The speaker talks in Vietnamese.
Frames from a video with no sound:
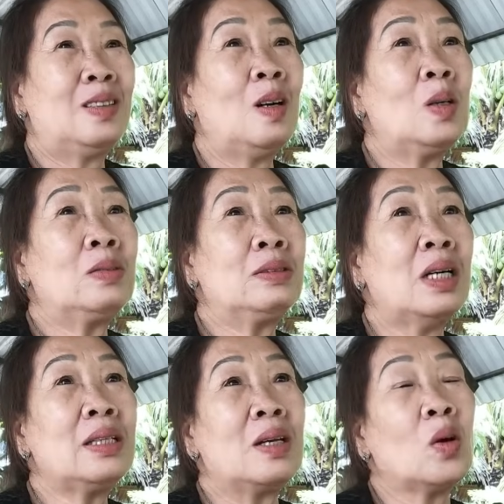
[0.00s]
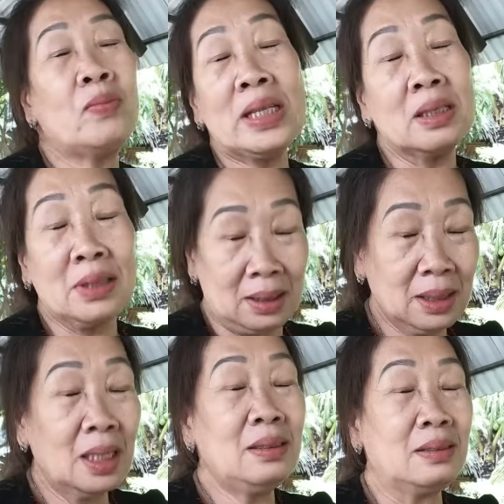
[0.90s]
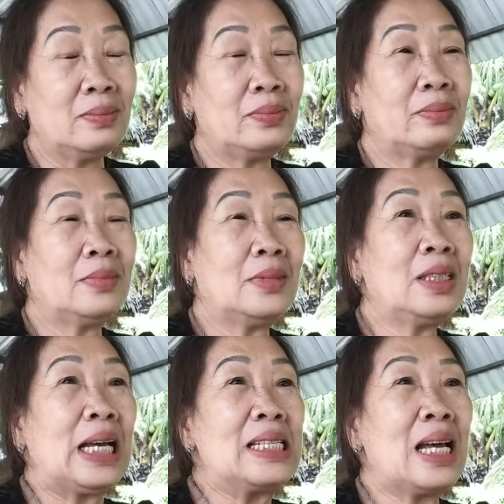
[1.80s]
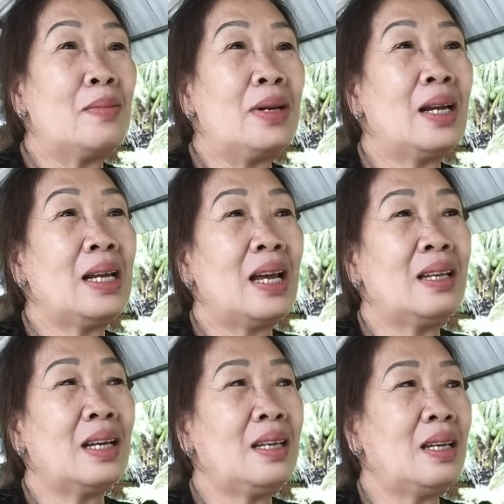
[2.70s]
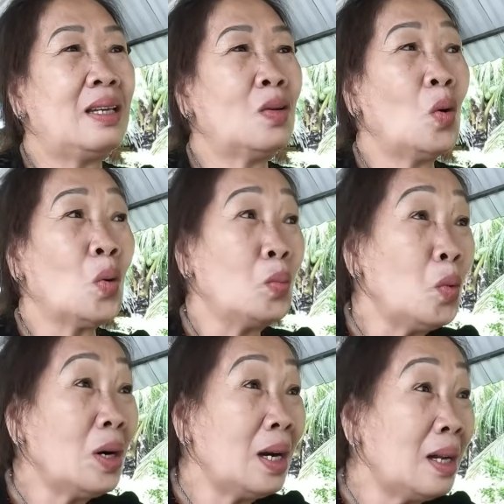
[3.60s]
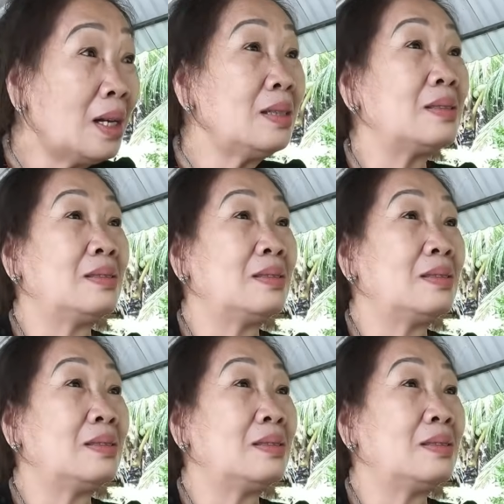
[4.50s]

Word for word: con nói thì con phải tự tự tin à. nói tại sao lên đây tại vì cô cũng muốn lên